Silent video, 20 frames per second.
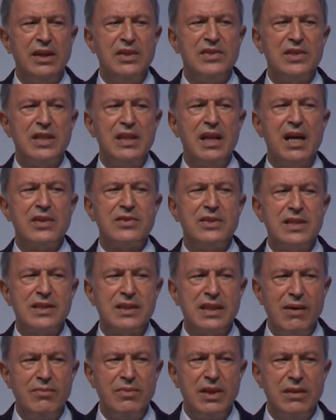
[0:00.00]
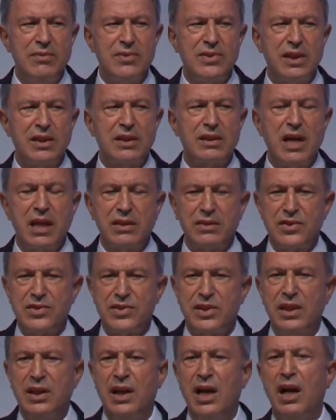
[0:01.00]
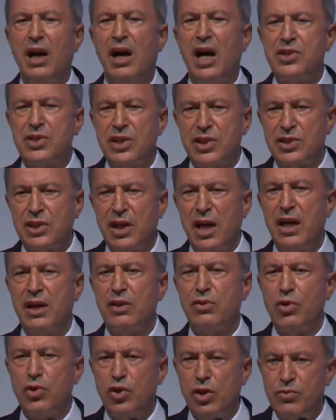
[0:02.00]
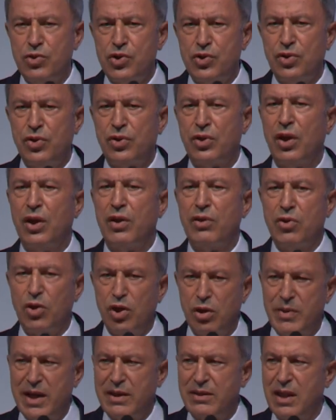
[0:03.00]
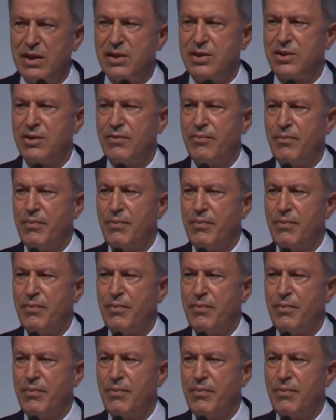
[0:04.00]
silah sistemlerimizin katkısı açıkça görülmüştür, görülmektedir.